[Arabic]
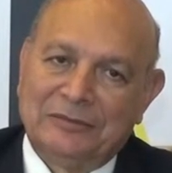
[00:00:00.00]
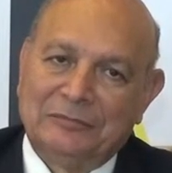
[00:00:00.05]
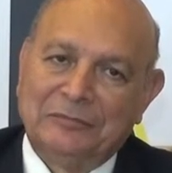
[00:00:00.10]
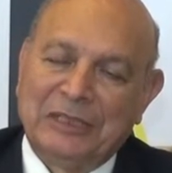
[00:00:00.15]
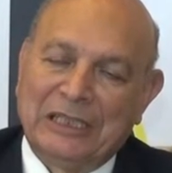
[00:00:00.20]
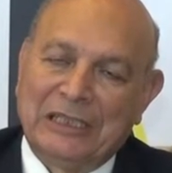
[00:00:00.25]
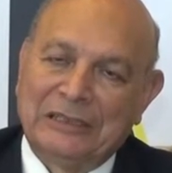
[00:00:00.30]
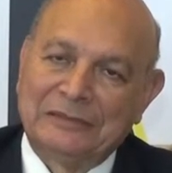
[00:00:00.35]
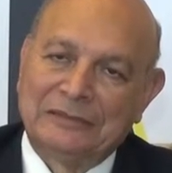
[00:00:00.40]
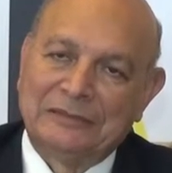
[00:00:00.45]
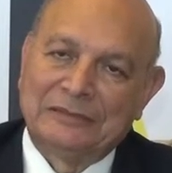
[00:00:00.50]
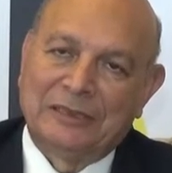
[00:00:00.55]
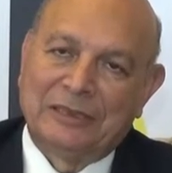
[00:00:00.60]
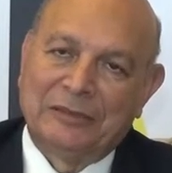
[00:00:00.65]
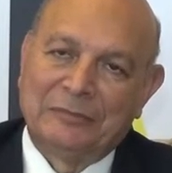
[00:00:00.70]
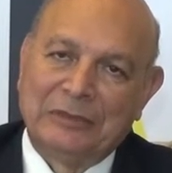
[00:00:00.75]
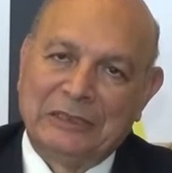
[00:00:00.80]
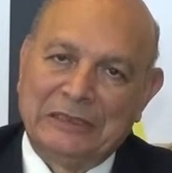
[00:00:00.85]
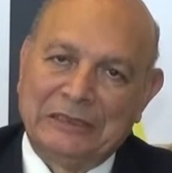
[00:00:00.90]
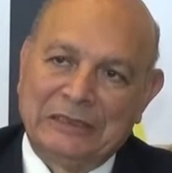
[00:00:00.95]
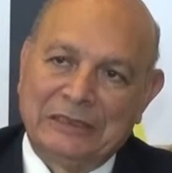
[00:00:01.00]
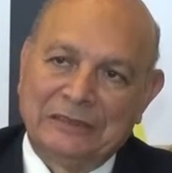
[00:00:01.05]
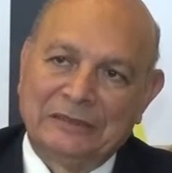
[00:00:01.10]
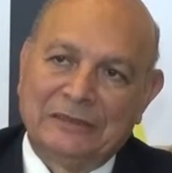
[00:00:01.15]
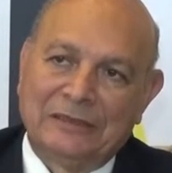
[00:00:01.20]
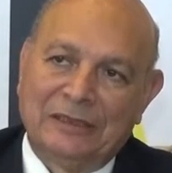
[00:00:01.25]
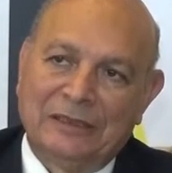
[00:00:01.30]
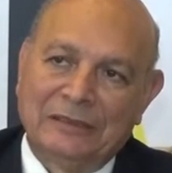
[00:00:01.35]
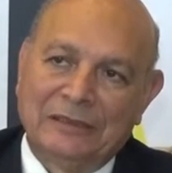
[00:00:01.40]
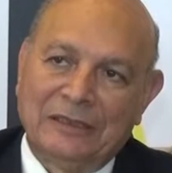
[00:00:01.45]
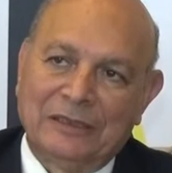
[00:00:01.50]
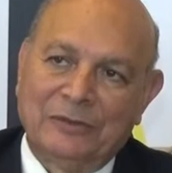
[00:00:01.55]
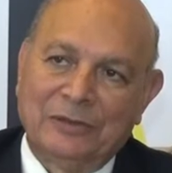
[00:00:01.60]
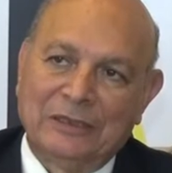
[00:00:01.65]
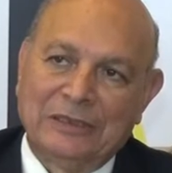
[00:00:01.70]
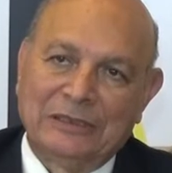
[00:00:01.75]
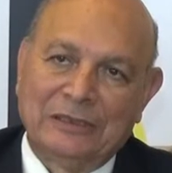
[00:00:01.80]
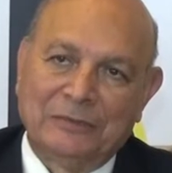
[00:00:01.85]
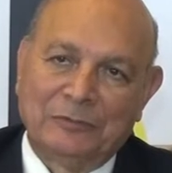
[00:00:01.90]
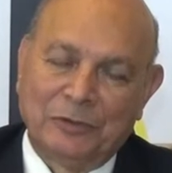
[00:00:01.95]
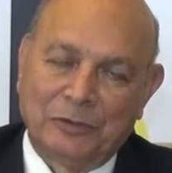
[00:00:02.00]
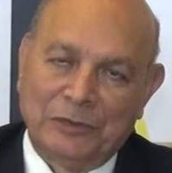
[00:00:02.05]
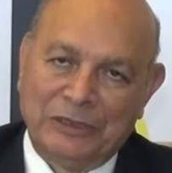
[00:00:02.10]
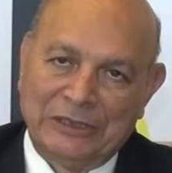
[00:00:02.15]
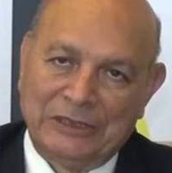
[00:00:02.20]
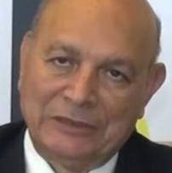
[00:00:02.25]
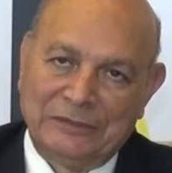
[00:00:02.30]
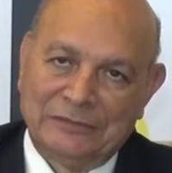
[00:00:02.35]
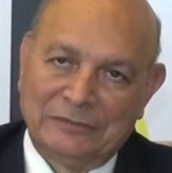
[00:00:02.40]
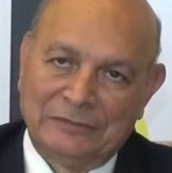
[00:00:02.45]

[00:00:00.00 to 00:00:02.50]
بعد عمليات جراحة الأوعية الدموية